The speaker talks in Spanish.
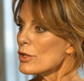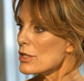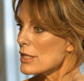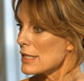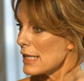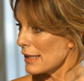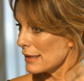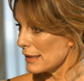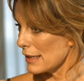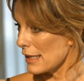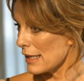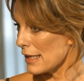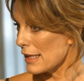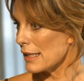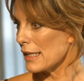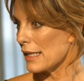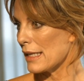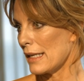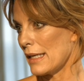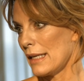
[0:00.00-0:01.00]

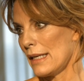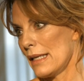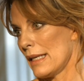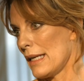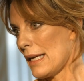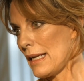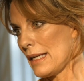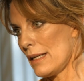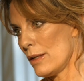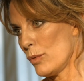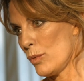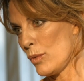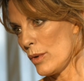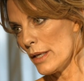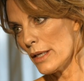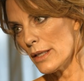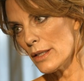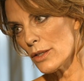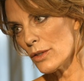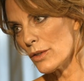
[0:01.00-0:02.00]
Sandler, que era el
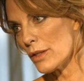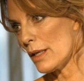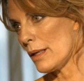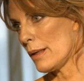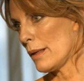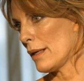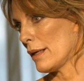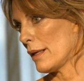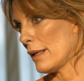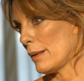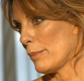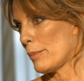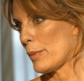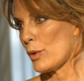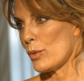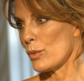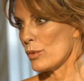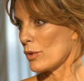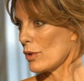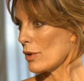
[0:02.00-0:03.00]
dueño y el
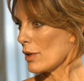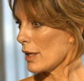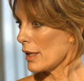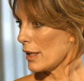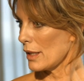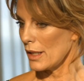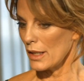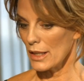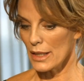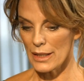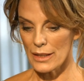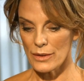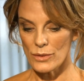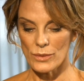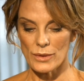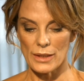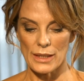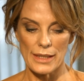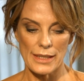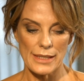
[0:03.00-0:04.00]
productor general de
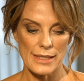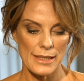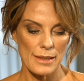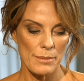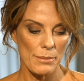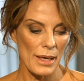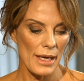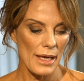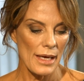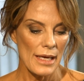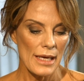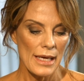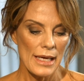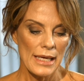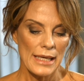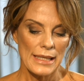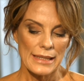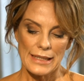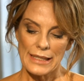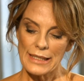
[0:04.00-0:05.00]
Utilísima,
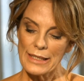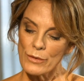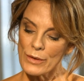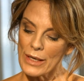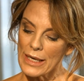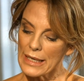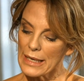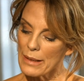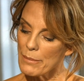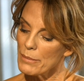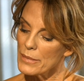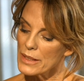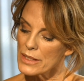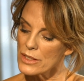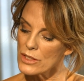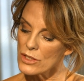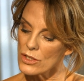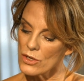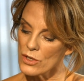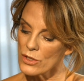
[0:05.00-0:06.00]
Tenía una gran
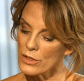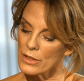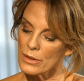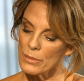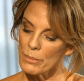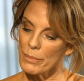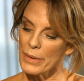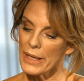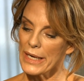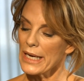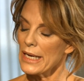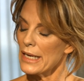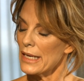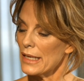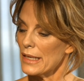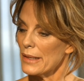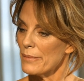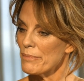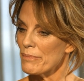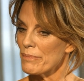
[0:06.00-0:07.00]
visión
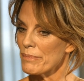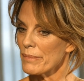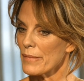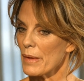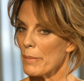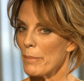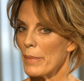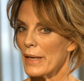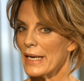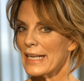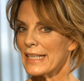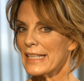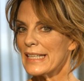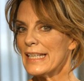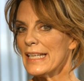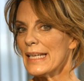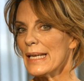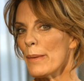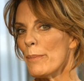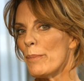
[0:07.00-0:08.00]
para, para
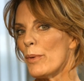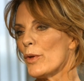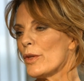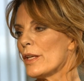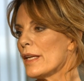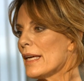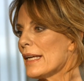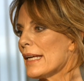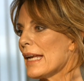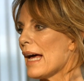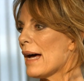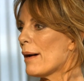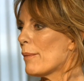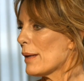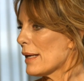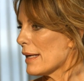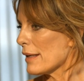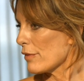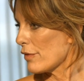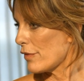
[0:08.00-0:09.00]
quienes podían
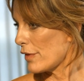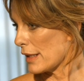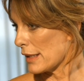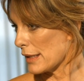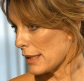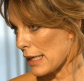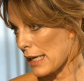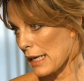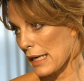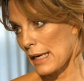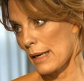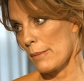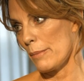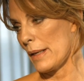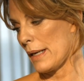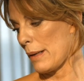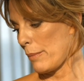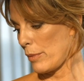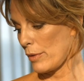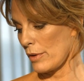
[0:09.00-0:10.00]
hablar frente a la
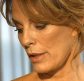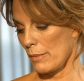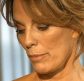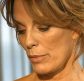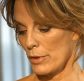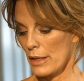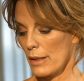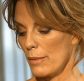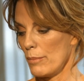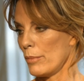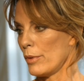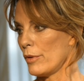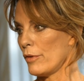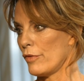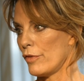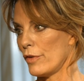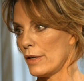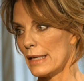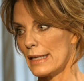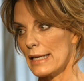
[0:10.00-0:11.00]
cámara, porque por ejemplo
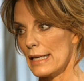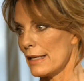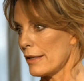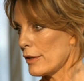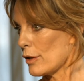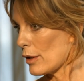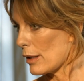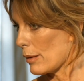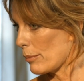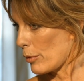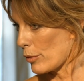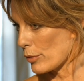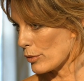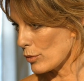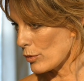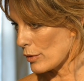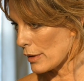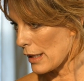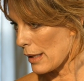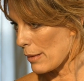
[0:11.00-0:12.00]
fue el que le dio la
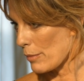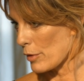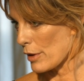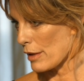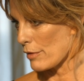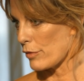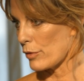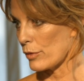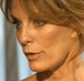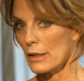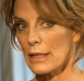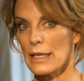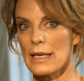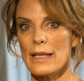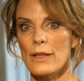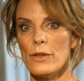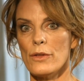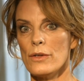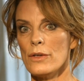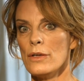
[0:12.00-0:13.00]
oportunidad a Mora
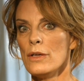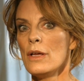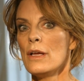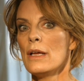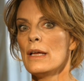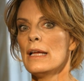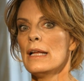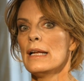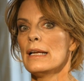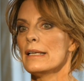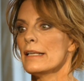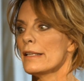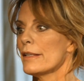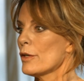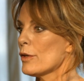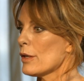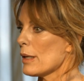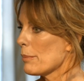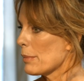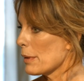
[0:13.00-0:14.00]
Furtado, le
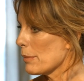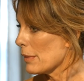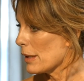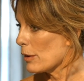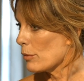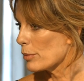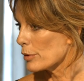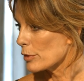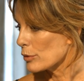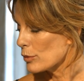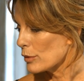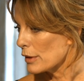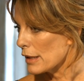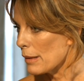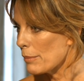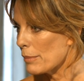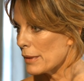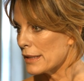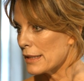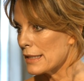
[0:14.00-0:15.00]
dio la primera oportunidad
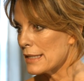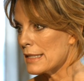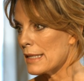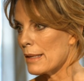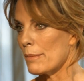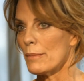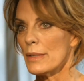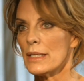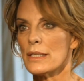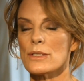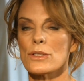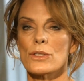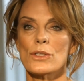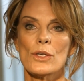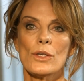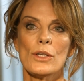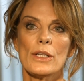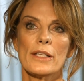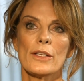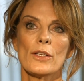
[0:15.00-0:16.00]
a Patricia
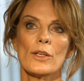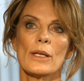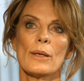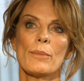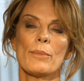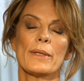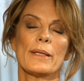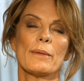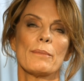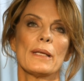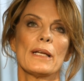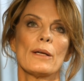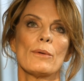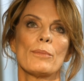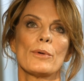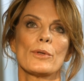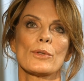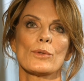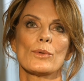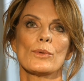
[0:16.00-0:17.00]
Mixio, le dio la primera
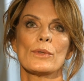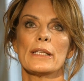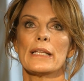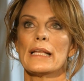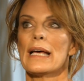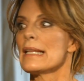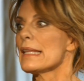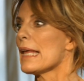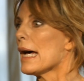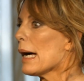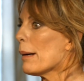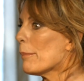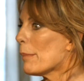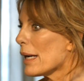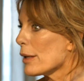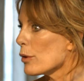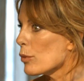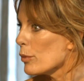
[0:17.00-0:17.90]
oportunidad a Maru